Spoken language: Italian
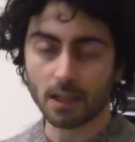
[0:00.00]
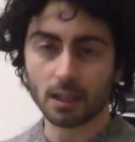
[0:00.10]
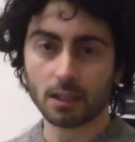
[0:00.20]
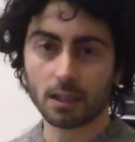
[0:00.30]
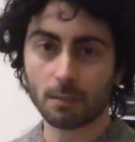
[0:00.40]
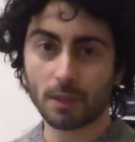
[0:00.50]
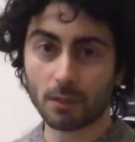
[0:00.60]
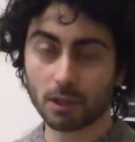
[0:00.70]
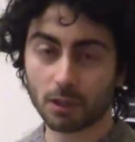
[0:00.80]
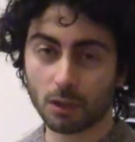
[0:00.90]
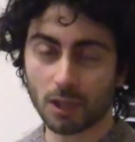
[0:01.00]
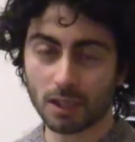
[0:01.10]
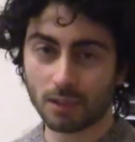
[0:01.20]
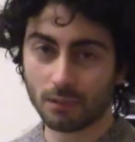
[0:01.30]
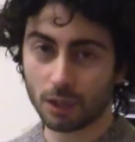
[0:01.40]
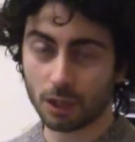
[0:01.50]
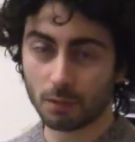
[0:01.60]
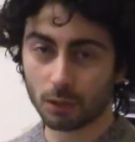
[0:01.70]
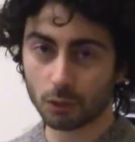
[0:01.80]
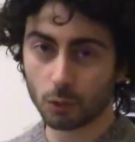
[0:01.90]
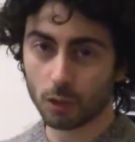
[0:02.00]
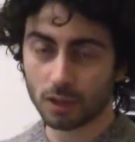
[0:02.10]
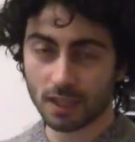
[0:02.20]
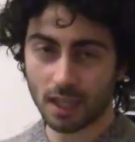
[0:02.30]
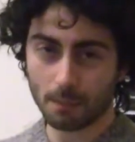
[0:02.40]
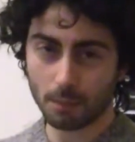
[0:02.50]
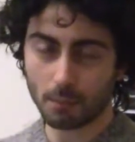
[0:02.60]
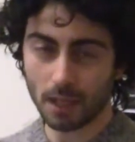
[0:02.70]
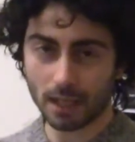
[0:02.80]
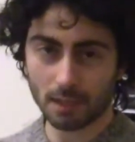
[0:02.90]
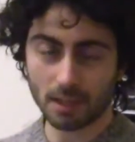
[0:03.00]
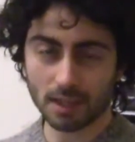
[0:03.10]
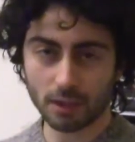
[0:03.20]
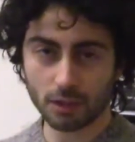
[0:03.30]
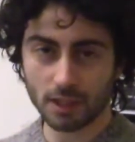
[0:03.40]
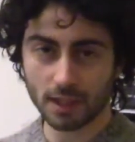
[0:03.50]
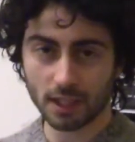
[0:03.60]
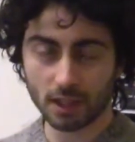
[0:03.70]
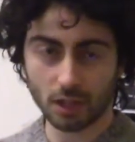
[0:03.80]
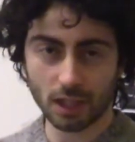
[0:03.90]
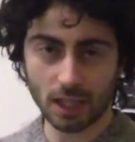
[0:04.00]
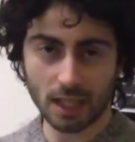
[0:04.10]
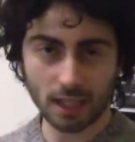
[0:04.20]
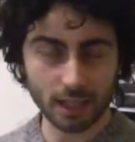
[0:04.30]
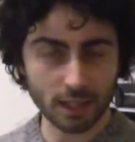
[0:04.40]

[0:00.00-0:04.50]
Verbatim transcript: Eh, per quanto riguarda invece il mondo WhatsApp barra messaggistica in generale,